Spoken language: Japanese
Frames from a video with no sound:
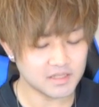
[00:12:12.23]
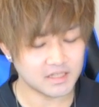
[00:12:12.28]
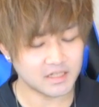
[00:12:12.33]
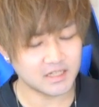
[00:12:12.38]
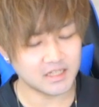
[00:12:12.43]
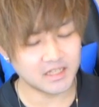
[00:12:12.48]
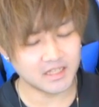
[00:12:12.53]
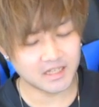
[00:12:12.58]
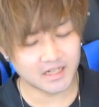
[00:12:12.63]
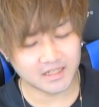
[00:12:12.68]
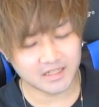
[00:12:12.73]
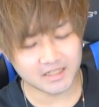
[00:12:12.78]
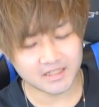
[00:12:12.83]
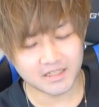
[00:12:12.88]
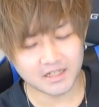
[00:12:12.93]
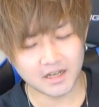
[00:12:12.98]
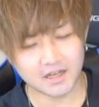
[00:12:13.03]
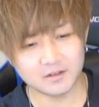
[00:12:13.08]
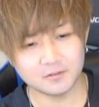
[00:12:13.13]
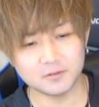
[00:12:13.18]
ギリギリ
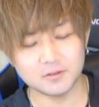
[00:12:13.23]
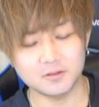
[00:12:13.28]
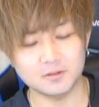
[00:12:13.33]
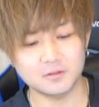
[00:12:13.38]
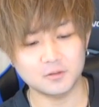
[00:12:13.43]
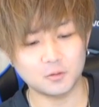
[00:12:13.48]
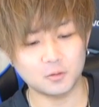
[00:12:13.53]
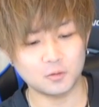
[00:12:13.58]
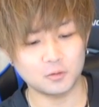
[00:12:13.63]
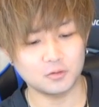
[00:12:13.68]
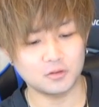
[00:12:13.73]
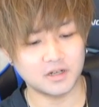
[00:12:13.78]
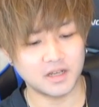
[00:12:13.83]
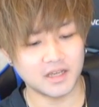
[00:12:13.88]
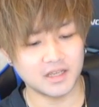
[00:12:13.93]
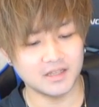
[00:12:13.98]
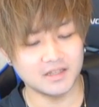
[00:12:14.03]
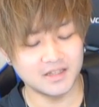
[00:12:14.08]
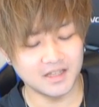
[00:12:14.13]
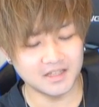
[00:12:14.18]
戦えるっていうところの
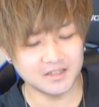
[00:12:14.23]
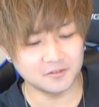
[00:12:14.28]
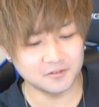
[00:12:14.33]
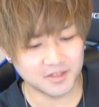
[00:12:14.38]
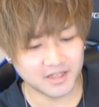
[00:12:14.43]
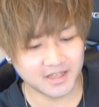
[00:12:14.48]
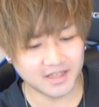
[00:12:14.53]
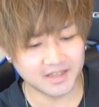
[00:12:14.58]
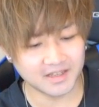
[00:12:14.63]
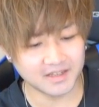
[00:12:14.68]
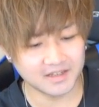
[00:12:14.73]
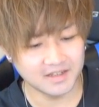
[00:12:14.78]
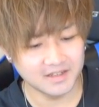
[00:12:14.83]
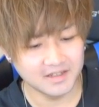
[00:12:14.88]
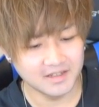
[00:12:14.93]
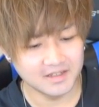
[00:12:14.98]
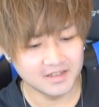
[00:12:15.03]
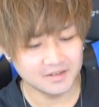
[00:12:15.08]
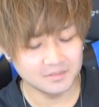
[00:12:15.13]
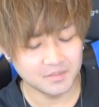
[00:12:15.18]
ラインなので、
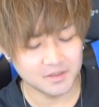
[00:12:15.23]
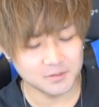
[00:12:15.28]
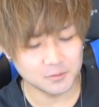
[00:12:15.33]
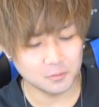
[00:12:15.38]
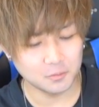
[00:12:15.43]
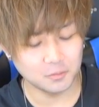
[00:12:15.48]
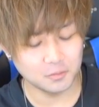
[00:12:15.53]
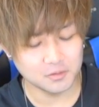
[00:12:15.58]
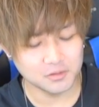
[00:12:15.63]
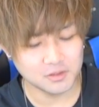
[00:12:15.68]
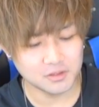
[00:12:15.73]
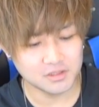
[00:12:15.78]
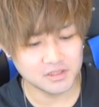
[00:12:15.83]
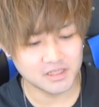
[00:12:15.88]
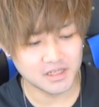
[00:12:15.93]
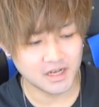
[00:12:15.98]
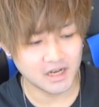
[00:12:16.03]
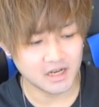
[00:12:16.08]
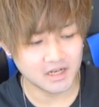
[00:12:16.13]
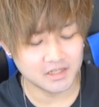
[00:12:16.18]
まあ、情報修
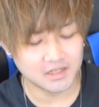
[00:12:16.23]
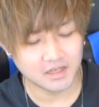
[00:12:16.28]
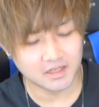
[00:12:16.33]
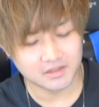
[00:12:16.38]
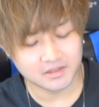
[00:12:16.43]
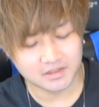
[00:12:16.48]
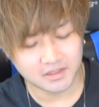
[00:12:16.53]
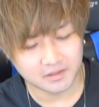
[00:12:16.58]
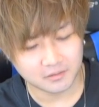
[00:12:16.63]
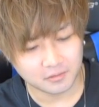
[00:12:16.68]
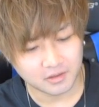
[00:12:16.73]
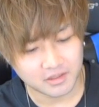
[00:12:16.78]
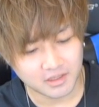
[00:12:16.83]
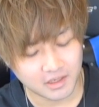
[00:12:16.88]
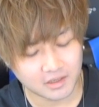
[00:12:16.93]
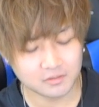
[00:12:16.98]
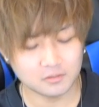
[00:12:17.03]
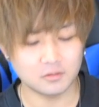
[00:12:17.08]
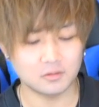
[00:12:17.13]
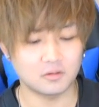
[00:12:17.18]
正入らなかったのか
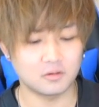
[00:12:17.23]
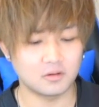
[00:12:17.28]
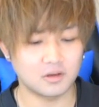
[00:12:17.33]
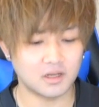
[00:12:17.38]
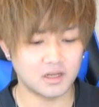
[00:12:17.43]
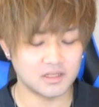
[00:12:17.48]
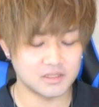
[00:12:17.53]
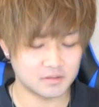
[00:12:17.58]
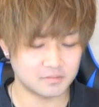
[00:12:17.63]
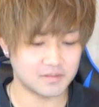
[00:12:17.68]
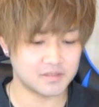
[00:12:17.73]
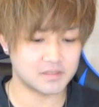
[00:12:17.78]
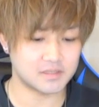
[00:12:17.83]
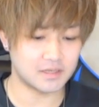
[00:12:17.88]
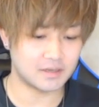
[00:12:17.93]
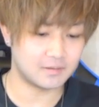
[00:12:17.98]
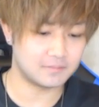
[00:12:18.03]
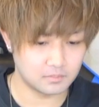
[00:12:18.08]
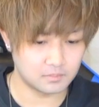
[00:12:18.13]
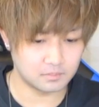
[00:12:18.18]
なと感じまし
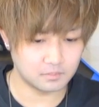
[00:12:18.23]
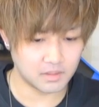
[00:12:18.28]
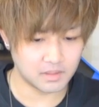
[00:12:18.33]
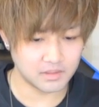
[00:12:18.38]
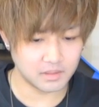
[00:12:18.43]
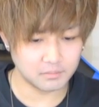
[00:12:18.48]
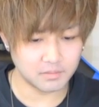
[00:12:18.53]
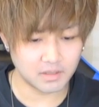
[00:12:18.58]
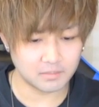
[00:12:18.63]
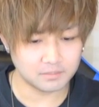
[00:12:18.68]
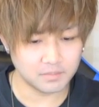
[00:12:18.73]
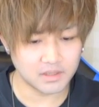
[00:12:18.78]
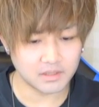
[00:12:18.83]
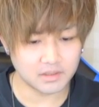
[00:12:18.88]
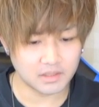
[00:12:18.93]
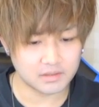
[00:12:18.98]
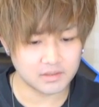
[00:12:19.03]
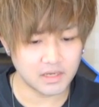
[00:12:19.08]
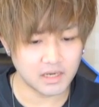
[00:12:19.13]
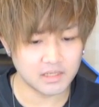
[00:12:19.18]
た。まあでもやっぱり
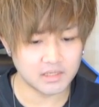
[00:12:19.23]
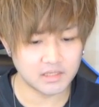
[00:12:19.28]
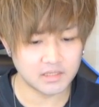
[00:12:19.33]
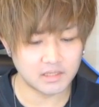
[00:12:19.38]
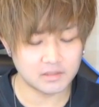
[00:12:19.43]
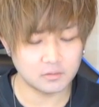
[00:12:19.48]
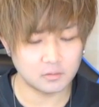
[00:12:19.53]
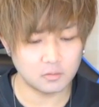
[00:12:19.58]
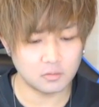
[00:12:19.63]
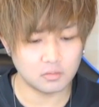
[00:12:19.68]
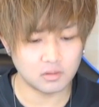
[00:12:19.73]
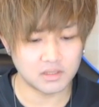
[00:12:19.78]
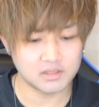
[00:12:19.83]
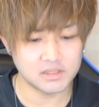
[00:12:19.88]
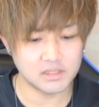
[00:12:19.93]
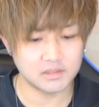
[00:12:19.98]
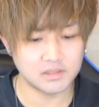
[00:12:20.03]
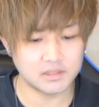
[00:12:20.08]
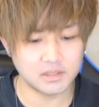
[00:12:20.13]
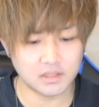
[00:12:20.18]
ね、第2弾の方が
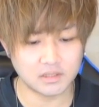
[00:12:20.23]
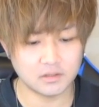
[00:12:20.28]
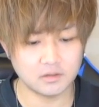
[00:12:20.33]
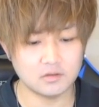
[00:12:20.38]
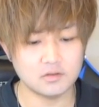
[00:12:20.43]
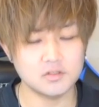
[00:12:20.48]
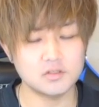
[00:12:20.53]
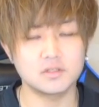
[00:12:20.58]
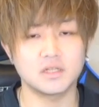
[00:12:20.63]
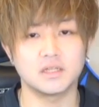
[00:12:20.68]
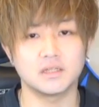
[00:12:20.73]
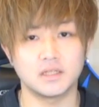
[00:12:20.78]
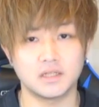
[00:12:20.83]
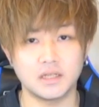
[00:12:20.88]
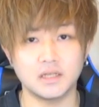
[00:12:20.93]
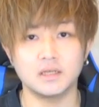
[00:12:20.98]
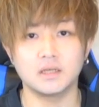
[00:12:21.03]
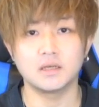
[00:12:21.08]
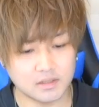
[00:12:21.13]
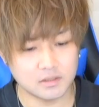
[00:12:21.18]
全体的に優秀なんで
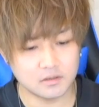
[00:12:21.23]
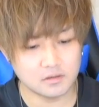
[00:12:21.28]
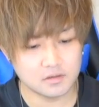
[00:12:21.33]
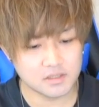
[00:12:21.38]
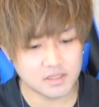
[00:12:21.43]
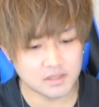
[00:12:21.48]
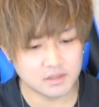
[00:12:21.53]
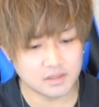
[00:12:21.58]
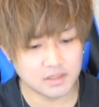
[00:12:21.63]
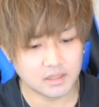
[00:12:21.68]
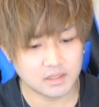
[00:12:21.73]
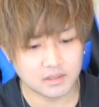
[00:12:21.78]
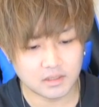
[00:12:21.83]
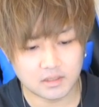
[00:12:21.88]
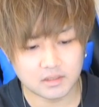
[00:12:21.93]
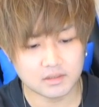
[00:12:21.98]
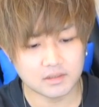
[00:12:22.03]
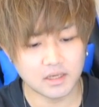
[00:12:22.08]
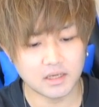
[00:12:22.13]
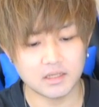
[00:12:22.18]
ね、優先的
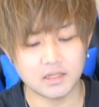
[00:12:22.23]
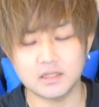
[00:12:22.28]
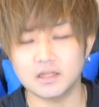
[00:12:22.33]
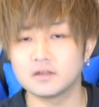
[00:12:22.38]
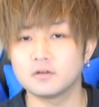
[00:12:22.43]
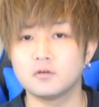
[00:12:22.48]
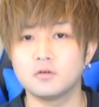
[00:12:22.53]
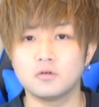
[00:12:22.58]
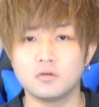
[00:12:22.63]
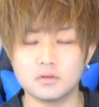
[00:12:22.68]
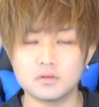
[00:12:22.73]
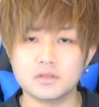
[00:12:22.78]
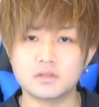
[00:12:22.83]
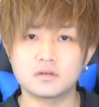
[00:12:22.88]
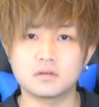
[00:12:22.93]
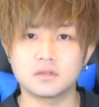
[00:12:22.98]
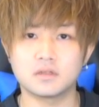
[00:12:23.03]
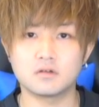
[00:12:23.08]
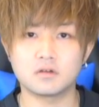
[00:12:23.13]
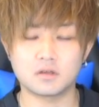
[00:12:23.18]
に第2弾の方を
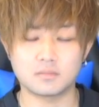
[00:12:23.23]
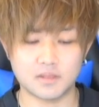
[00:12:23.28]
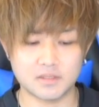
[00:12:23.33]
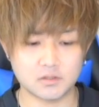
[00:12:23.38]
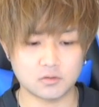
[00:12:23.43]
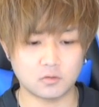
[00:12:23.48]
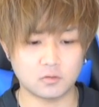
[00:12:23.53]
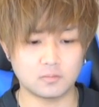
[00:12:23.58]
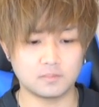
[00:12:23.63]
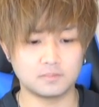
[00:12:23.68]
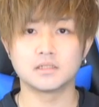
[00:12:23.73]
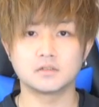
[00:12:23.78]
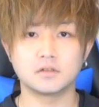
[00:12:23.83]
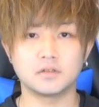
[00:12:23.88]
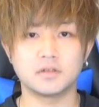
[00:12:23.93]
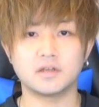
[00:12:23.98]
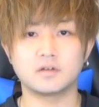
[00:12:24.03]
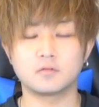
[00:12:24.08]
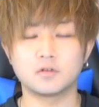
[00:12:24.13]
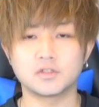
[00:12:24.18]
作っておきましょう。それ
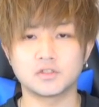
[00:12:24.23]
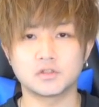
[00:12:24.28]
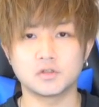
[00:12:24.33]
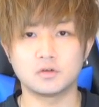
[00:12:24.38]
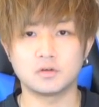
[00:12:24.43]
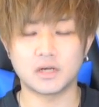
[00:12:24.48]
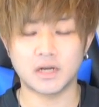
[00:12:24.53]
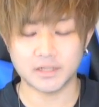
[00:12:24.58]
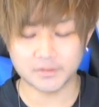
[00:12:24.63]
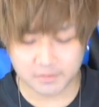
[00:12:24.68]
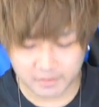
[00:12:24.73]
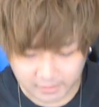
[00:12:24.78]
ではご視聴ありがとうご